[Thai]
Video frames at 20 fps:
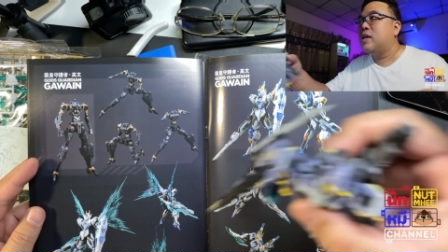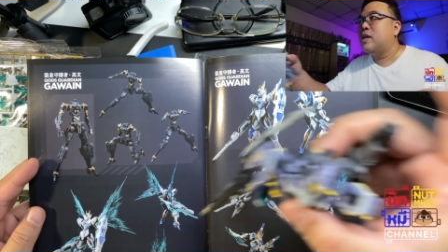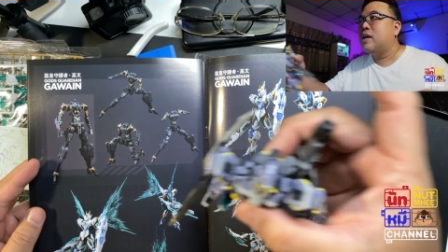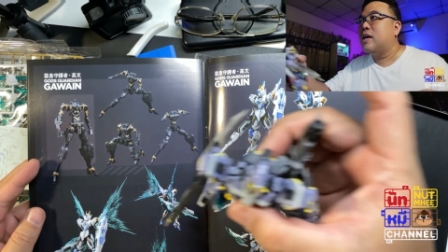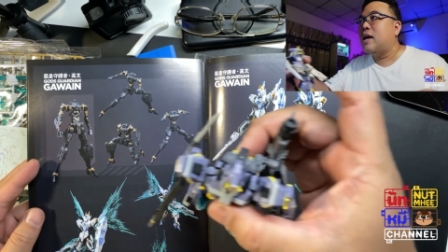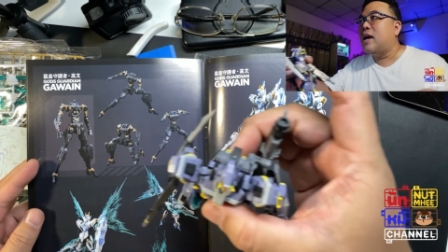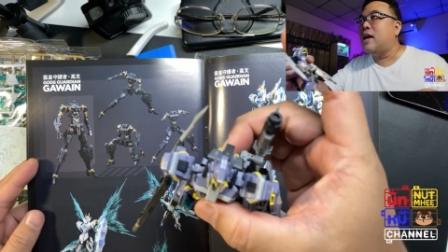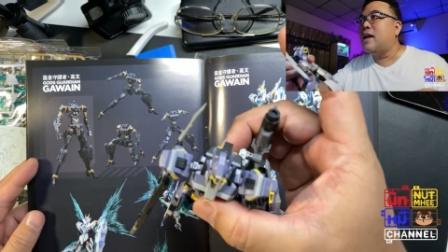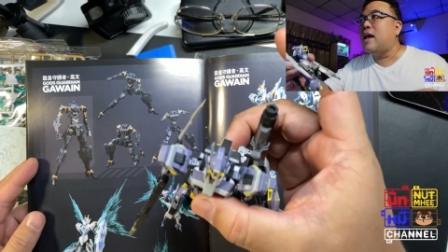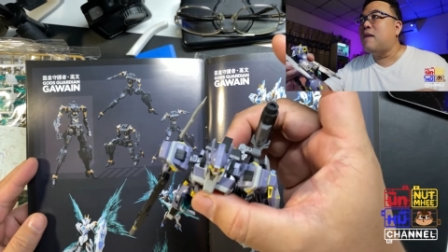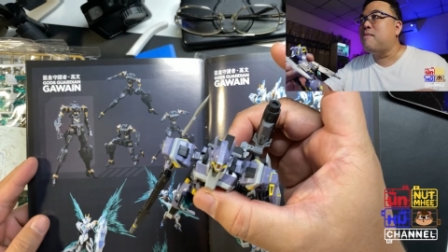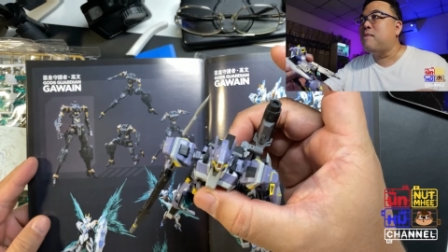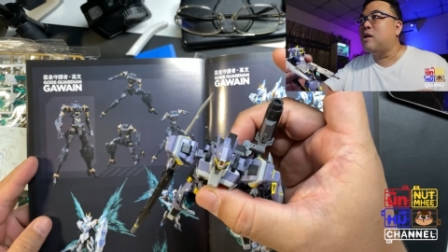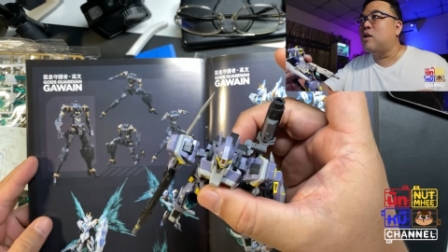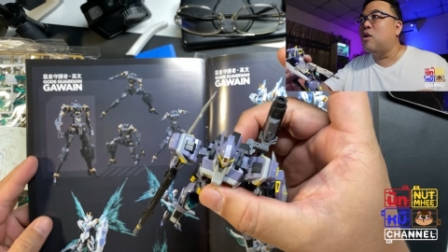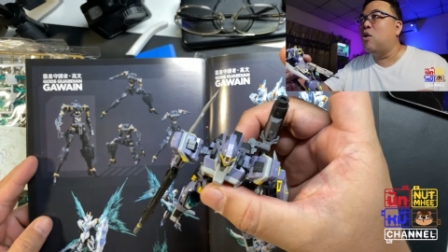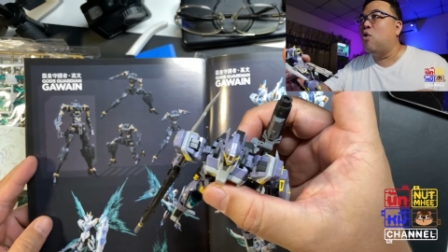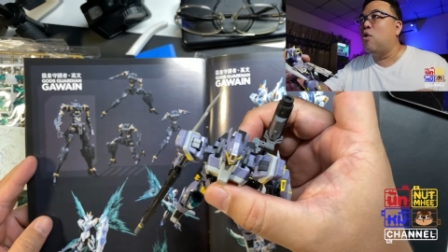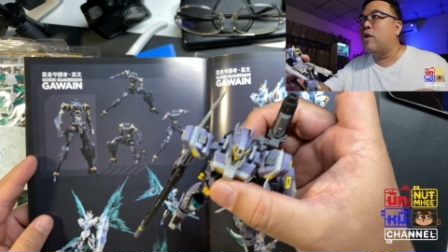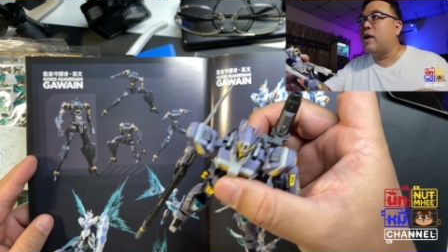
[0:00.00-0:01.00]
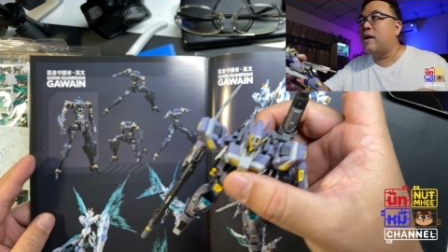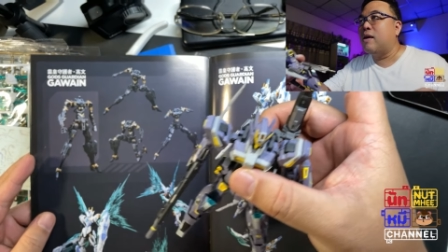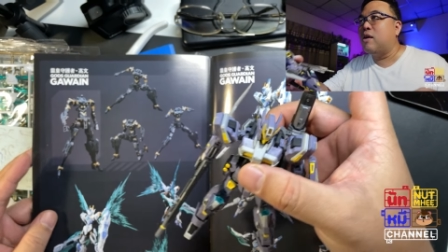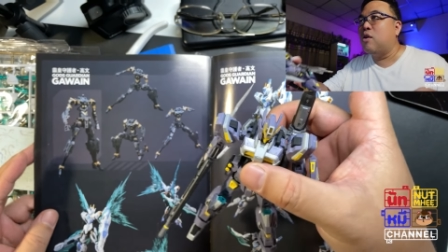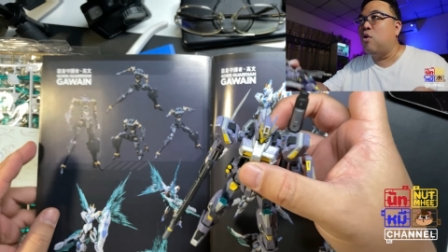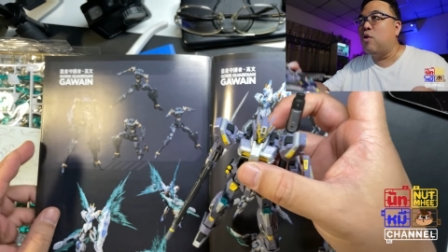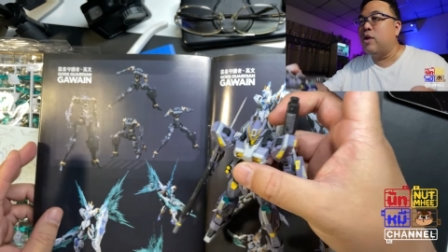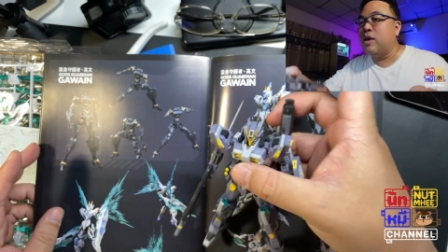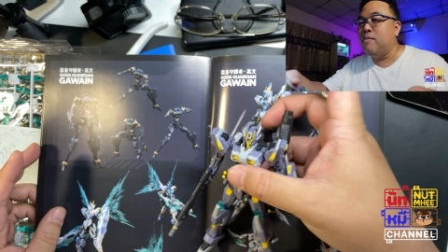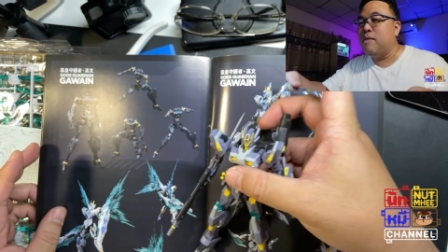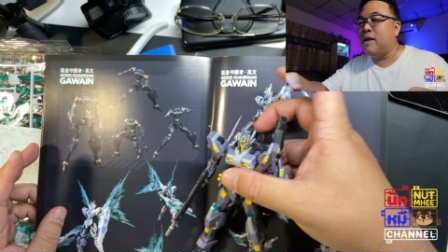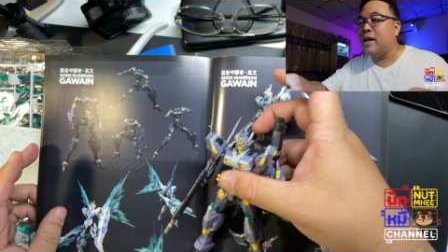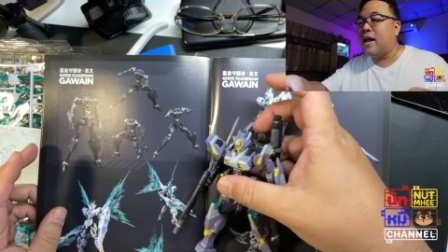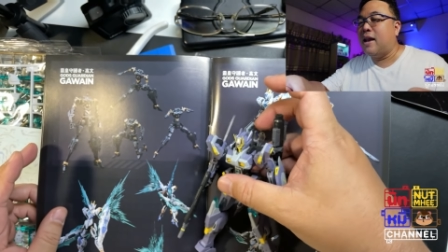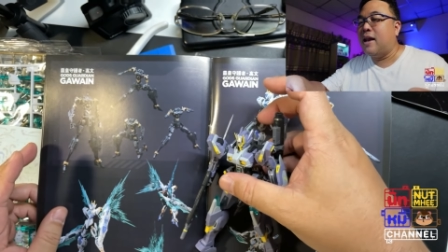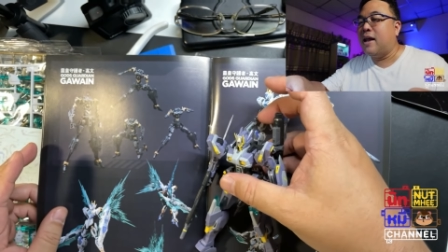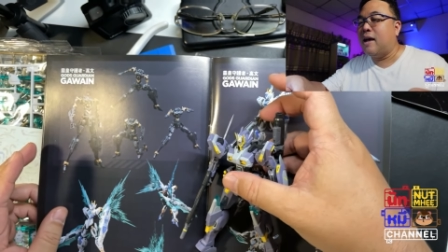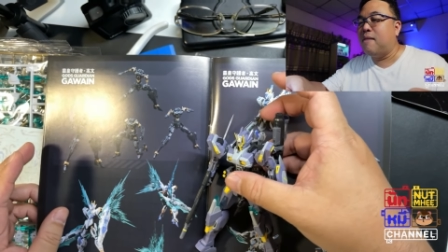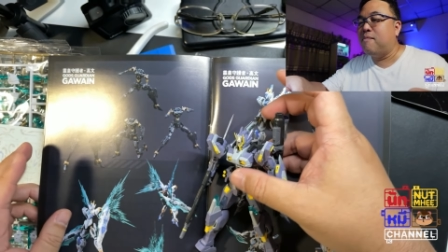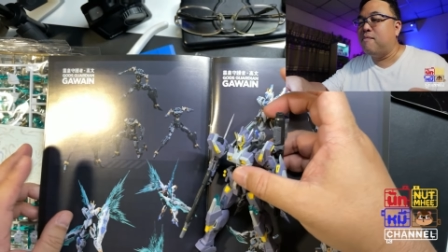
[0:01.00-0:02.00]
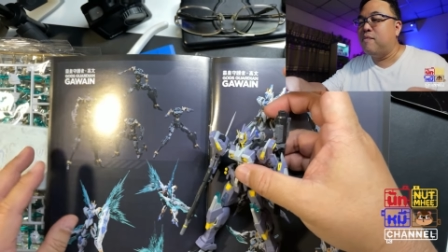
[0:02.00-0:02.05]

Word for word: ข้างในเป็นโครงนะโครงนี้เหมือนกันนะครับ